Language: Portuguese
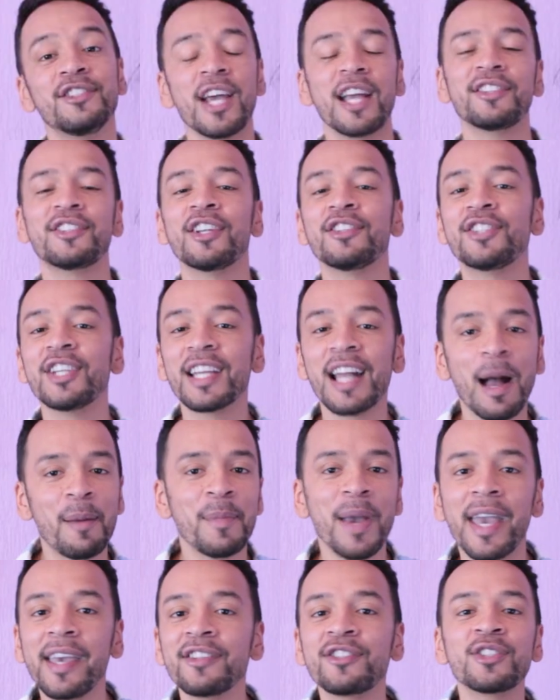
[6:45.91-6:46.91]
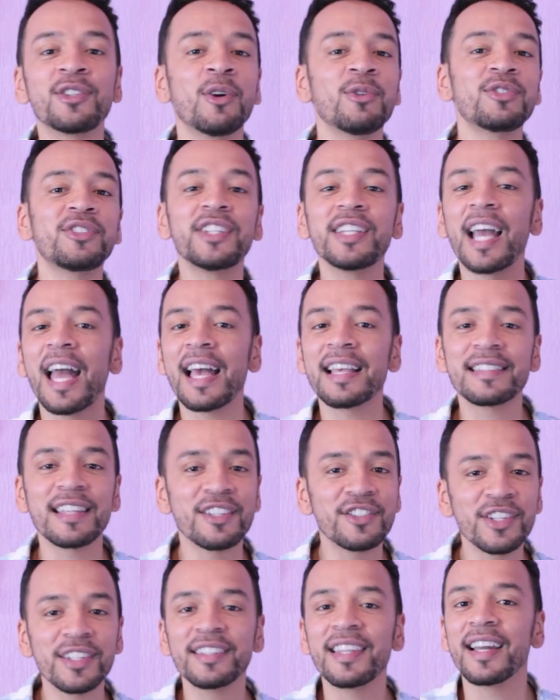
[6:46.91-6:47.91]
Gente, antigamente não tinha essa
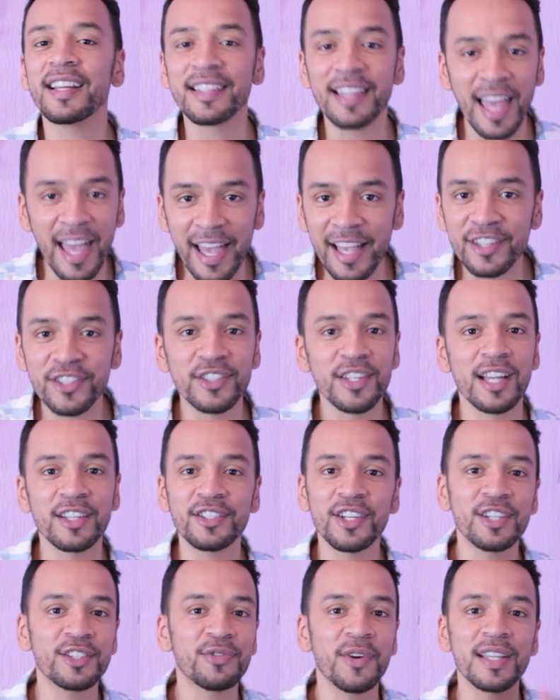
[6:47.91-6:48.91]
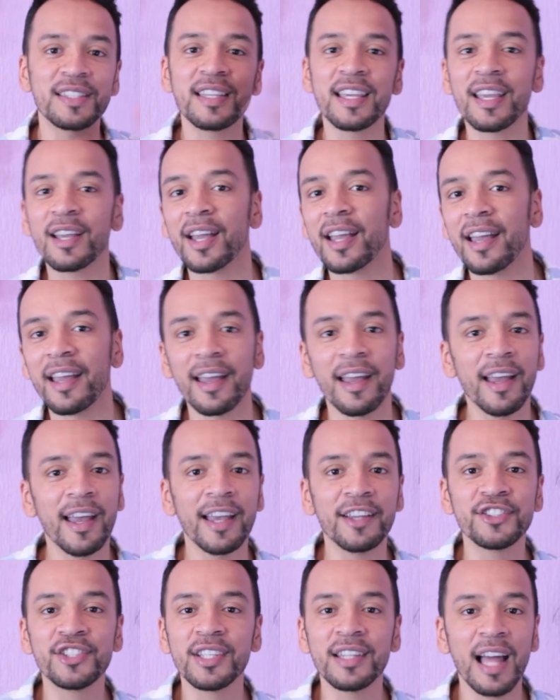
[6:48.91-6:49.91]
de internet, da gente fazer
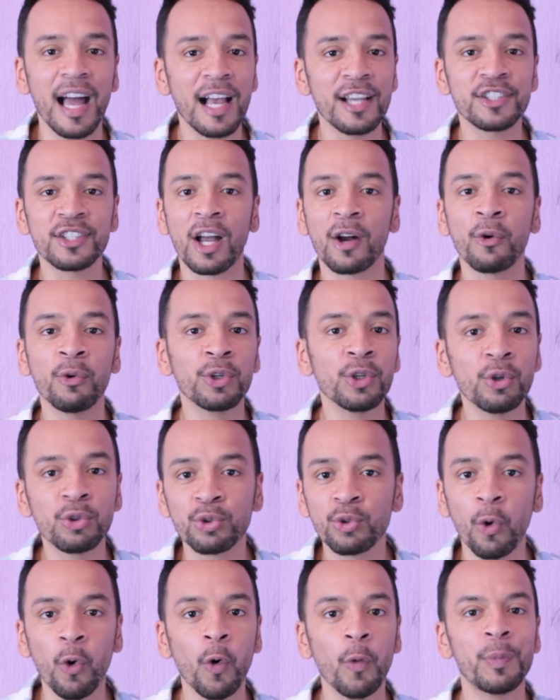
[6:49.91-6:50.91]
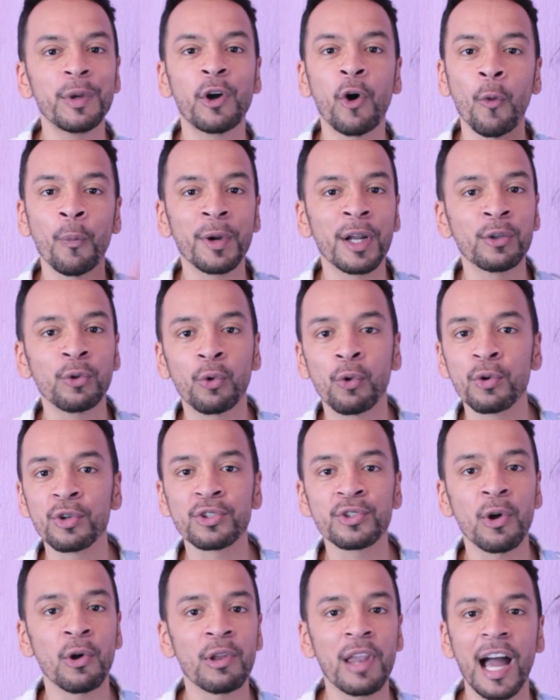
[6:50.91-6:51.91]
é, ginástica com YouTube, comprando
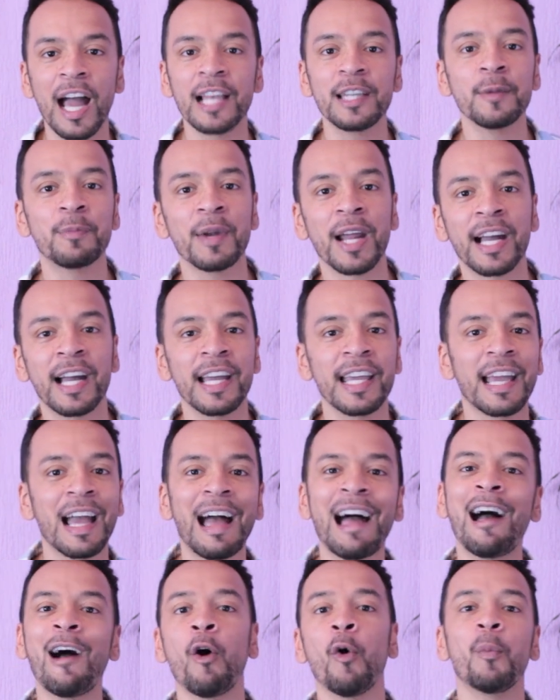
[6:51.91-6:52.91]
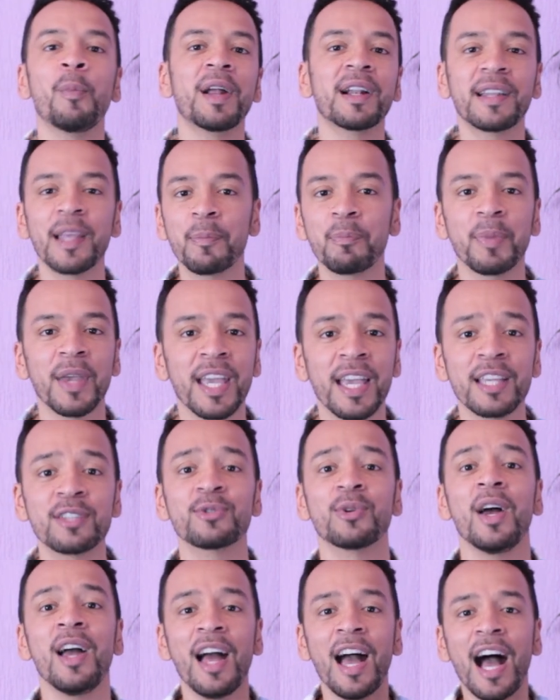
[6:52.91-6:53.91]
curso online para ganhar ou perder
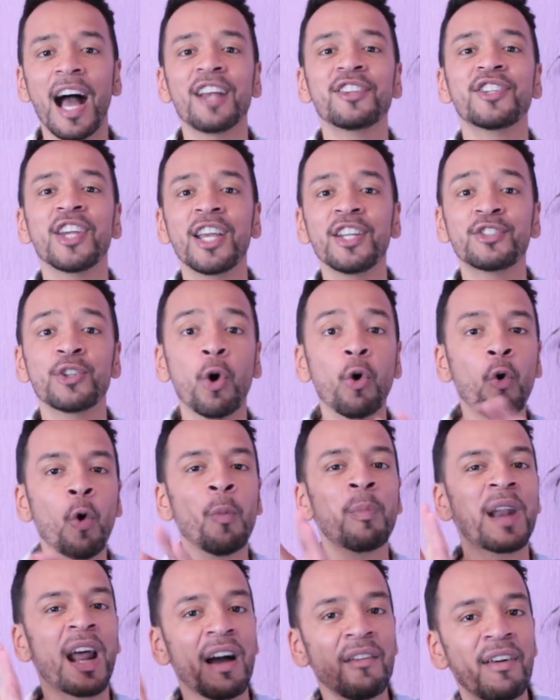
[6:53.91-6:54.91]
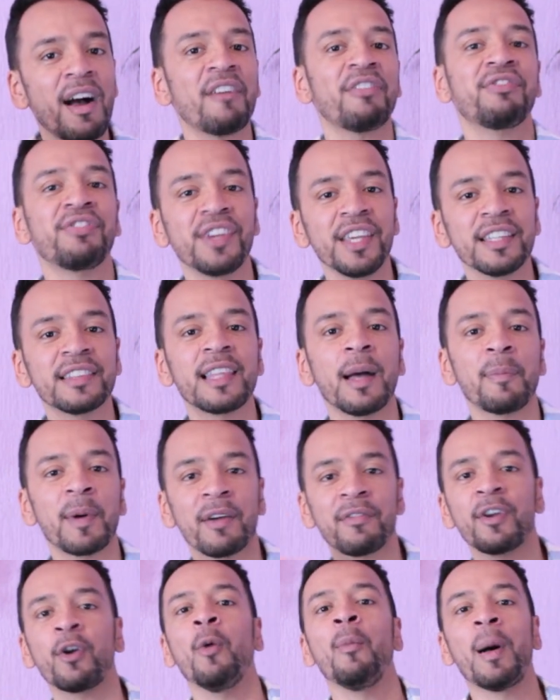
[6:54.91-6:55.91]
peso. A gente ou comprava a fita
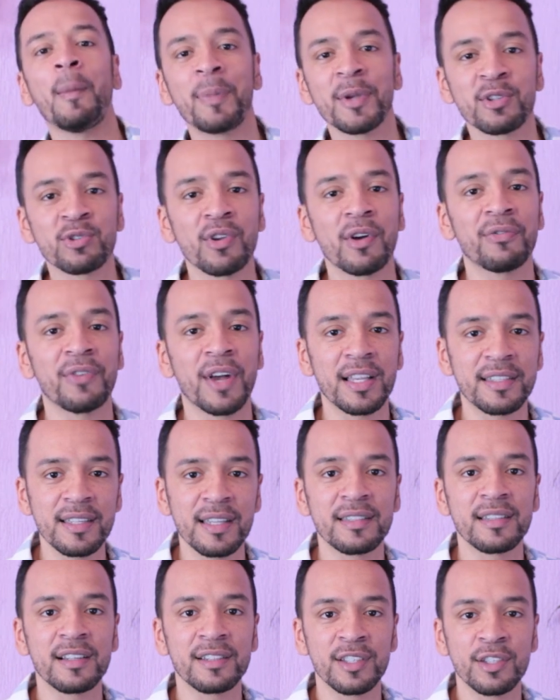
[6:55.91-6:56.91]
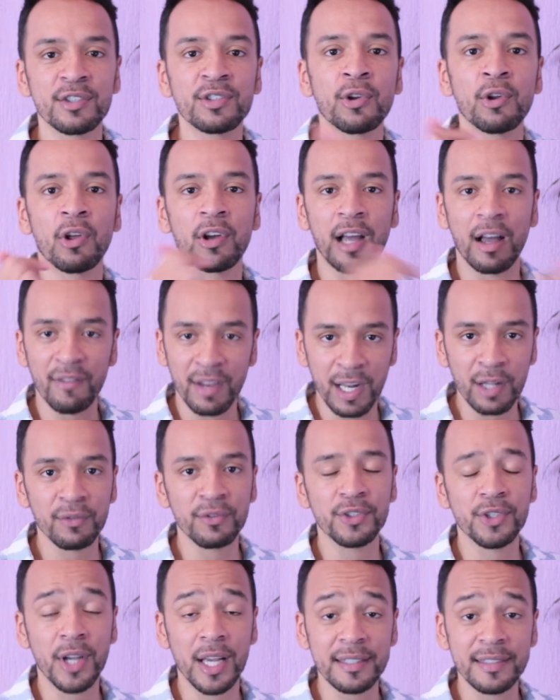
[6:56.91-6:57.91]
para ver como a pessoa fazia exercício, colocava lá no
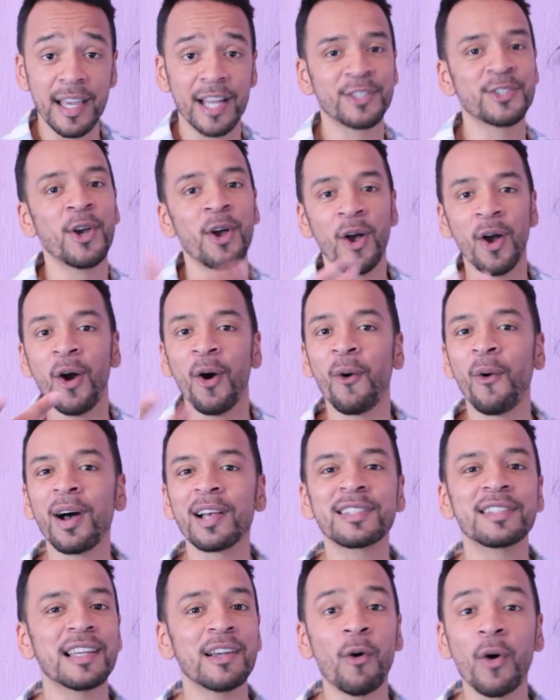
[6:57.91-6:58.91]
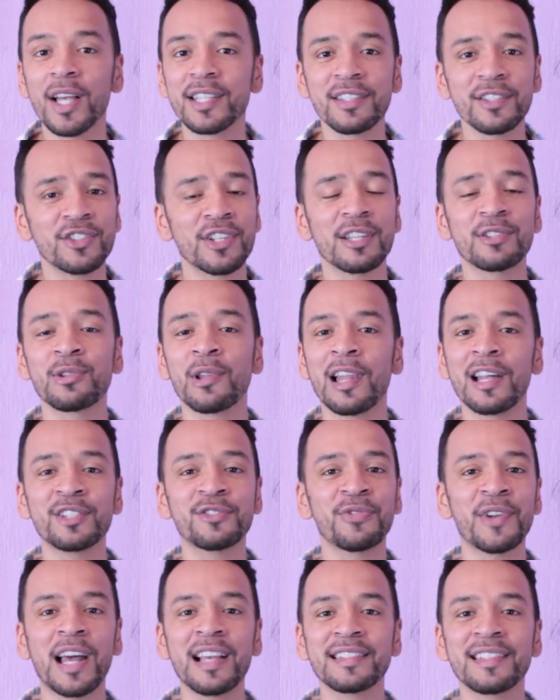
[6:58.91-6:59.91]
videocassete ou, ass ou assistia Solange
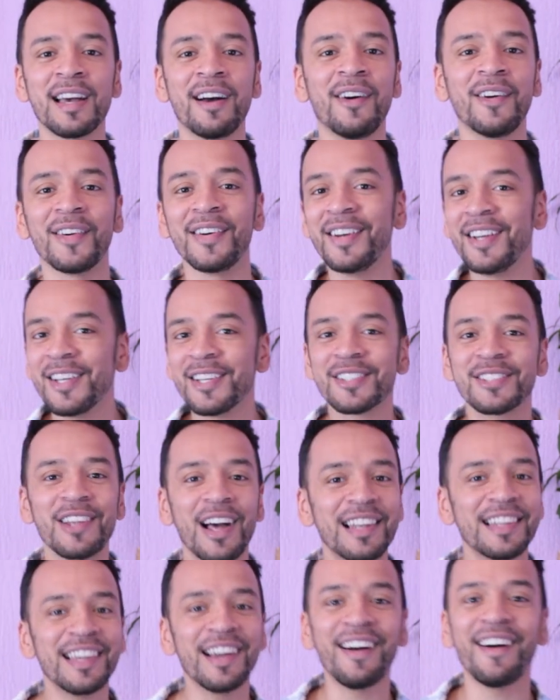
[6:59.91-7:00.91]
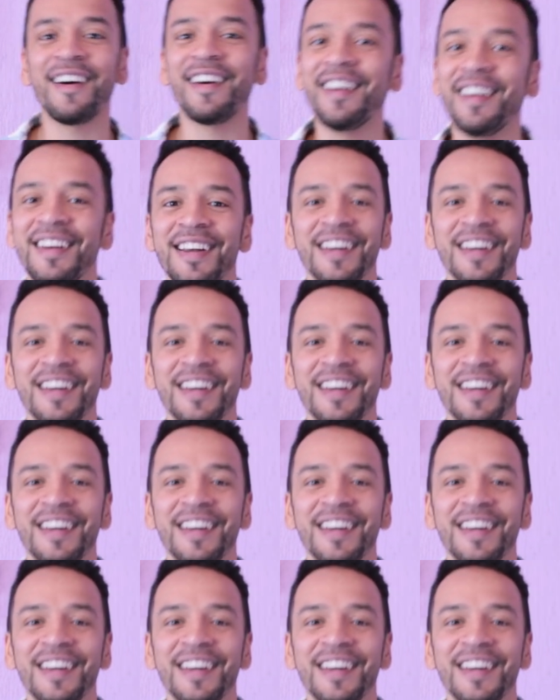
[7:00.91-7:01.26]
Frazão. Só ali, ó,